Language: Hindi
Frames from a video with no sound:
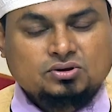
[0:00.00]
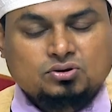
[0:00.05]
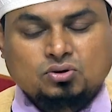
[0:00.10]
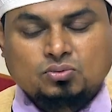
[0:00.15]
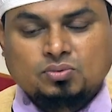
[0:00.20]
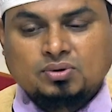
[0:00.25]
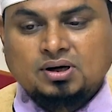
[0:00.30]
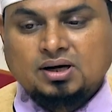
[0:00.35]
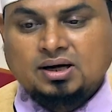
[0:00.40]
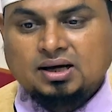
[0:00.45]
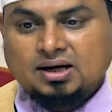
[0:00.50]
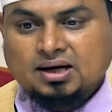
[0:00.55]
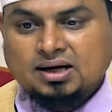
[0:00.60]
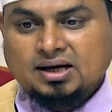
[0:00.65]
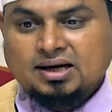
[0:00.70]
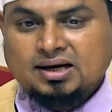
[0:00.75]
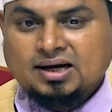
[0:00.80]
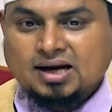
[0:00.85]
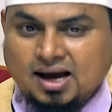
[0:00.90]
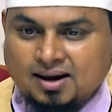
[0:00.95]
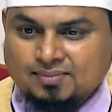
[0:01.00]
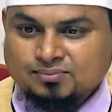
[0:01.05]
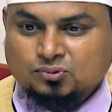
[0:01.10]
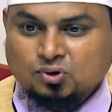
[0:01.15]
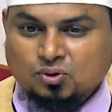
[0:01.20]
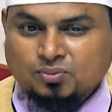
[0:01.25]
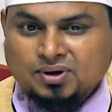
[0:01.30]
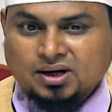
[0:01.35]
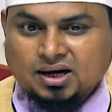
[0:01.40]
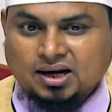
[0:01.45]
तो बोले अरे इनाम
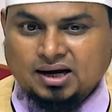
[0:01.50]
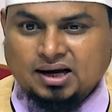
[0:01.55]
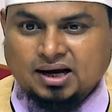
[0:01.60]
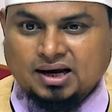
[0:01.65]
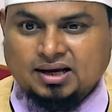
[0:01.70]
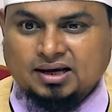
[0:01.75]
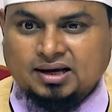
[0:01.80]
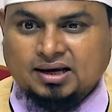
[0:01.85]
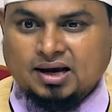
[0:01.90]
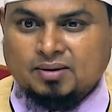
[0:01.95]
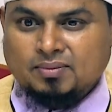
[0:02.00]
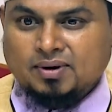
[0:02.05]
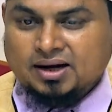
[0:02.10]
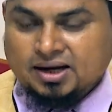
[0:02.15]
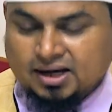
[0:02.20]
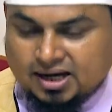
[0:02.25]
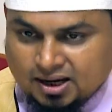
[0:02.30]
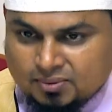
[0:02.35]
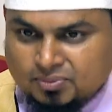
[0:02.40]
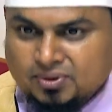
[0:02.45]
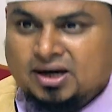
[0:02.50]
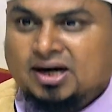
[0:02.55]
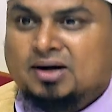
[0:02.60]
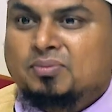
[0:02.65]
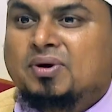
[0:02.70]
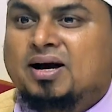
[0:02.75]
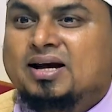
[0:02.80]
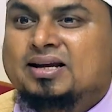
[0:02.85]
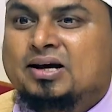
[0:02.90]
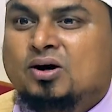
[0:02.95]
तो मिलेगा ही हमारी कैबिनेट
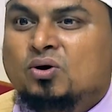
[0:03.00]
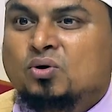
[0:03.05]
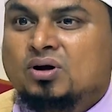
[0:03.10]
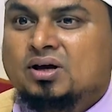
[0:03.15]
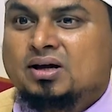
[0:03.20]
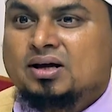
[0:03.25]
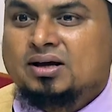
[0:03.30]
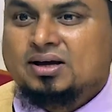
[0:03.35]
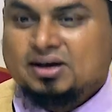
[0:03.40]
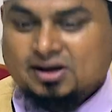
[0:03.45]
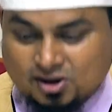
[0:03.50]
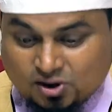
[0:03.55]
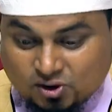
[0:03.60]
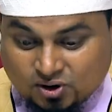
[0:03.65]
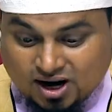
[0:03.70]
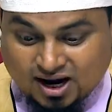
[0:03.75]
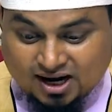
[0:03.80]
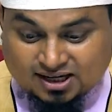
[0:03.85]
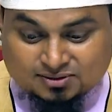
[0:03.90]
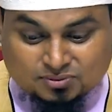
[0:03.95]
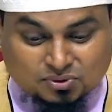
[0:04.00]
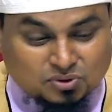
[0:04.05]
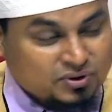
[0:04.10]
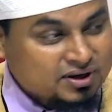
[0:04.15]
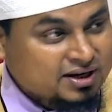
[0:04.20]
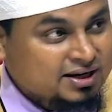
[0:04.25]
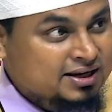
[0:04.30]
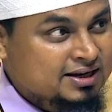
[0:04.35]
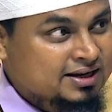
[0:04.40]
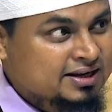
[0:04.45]
में आ जाओगे और आज भी
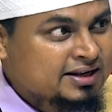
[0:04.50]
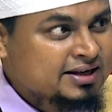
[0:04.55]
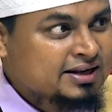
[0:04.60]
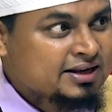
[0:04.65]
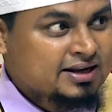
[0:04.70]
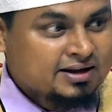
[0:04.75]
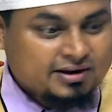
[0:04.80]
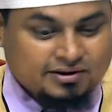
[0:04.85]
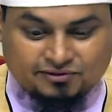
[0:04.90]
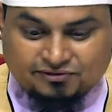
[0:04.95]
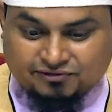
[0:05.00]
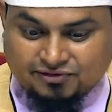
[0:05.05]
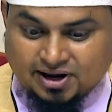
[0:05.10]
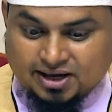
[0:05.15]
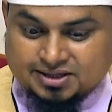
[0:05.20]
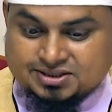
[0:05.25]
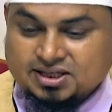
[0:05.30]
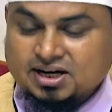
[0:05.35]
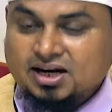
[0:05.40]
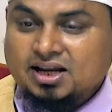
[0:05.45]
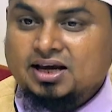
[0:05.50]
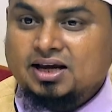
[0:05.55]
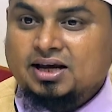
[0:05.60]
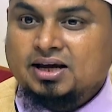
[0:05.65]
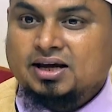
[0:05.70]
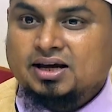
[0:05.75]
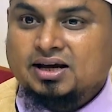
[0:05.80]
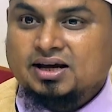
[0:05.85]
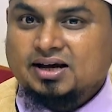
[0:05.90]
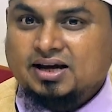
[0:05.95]
वही है फैसले
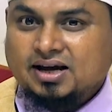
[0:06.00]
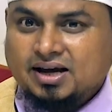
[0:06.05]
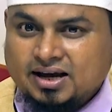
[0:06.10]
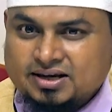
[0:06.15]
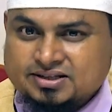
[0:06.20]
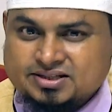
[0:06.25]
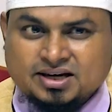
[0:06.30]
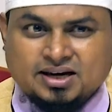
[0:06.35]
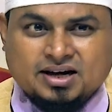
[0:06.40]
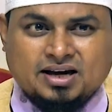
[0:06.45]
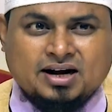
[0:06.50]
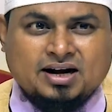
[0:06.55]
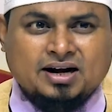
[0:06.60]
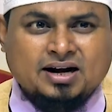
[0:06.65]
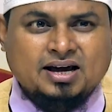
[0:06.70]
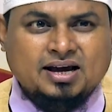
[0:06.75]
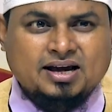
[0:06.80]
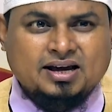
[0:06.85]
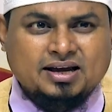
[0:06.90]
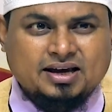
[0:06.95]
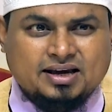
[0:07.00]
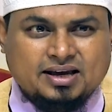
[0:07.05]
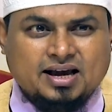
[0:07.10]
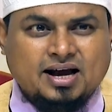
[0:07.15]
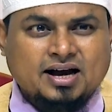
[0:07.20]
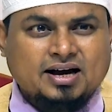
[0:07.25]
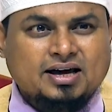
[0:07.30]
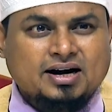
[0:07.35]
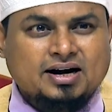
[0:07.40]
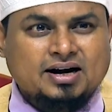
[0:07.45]
कैसे करना है
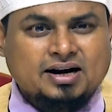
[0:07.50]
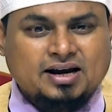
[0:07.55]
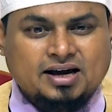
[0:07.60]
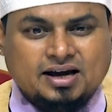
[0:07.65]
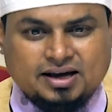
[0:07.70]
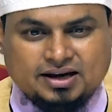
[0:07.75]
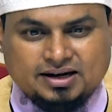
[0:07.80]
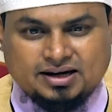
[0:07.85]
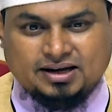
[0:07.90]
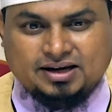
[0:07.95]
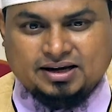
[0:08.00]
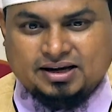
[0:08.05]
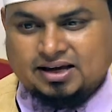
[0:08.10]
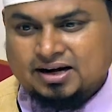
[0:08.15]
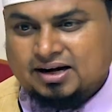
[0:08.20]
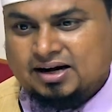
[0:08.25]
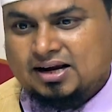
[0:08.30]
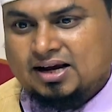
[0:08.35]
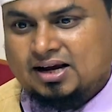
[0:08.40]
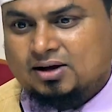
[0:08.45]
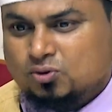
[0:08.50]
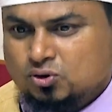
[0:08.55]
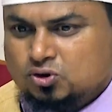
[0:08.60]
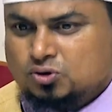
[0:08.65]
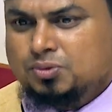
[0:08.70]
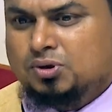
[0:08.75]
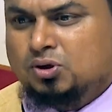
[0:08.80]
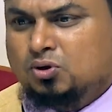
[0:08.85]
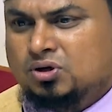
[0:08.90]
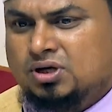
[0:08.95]
क्या करना है नहीं करना है कुछ
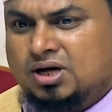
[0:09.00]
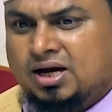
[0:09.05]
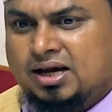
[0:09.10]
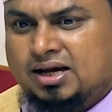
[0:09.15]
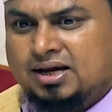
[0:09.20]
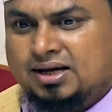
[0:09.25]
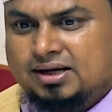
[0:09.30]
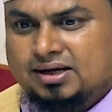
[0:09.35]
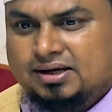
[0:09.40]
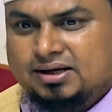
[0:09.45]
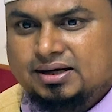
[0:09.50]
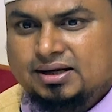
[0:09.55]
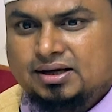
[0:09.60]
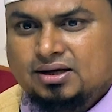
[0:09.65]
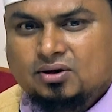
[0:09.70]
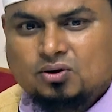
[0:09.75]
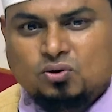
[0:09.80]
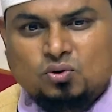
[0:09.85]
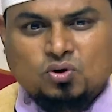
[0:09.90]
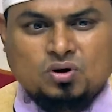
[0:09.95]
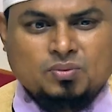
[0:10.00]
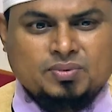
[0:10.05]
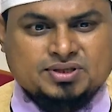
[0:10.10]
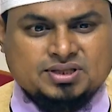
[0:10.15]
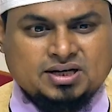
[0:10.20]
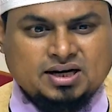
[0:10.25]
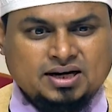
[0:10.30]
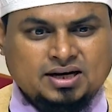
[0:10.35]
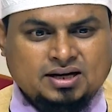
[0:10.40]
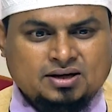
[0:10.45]
भी हो जाए कोई
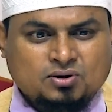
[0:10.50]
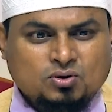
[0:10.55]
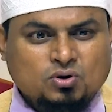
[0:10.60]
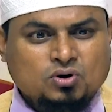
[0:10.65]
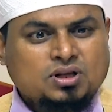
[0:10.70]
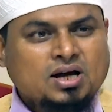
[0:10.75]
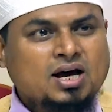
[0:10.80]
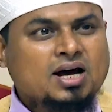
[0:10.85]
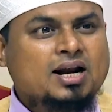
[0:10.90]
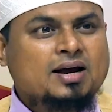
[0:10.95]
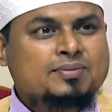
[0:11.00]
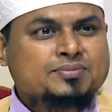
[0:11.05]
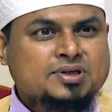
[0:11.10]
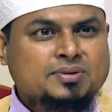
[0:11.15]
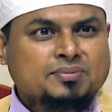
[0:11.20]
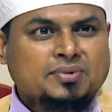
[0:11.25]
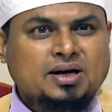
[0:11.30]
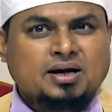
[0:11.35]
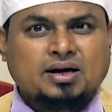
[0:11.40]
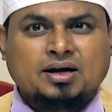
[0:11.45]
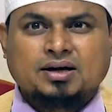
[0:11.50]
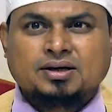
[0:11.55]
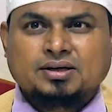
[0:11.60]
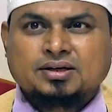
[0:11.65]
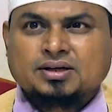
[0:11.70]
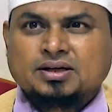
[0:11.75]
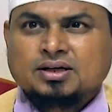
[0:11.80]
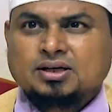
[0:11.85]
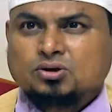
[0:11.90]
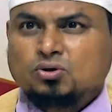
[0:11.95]
मसला नहीं अहदा आराम से मिलेगा
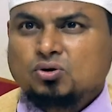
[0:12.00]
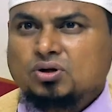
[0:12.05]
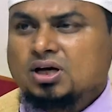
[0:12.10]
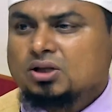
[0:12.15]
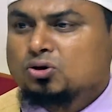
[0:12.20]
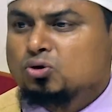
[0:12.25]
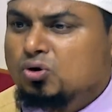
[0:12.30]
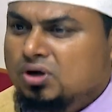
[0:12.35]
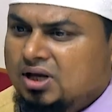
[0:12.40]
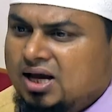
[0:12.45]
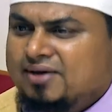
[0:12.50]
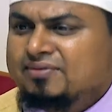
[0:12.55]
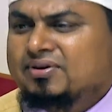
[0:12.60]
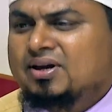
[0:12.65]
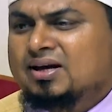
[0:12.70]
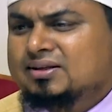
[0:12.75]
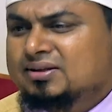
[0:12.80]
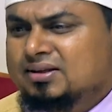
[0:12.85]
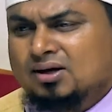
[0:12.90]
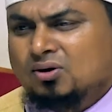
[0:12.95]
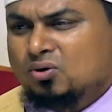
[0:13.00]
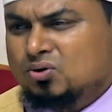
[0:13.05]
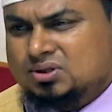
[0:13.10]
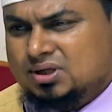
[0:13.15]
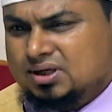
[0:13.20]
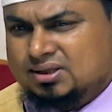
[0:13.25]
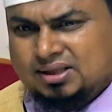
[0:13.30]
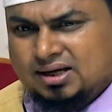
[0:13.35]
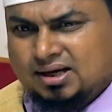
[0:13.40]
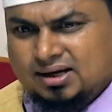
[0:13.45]
तो ये दुनियावी हद तक हो
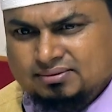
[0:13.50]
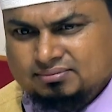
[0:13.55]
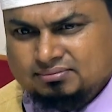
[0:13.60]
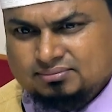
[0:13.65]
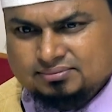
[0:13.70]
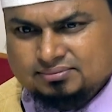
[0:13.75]
सकता है